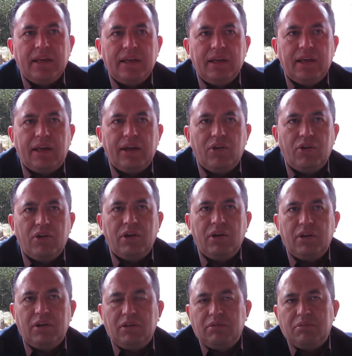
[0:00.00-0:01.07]
y que
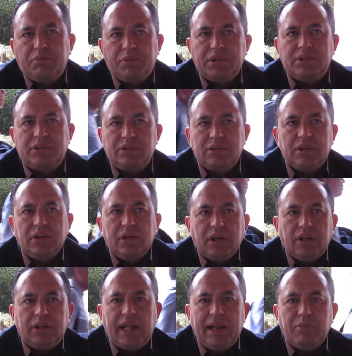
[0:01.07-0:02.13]
hoy pues
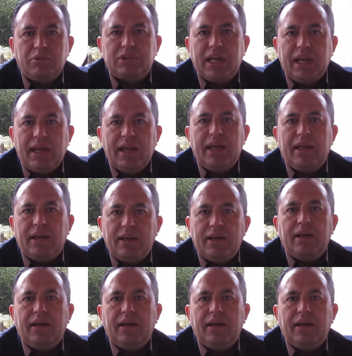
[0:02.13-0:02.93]
tenemos que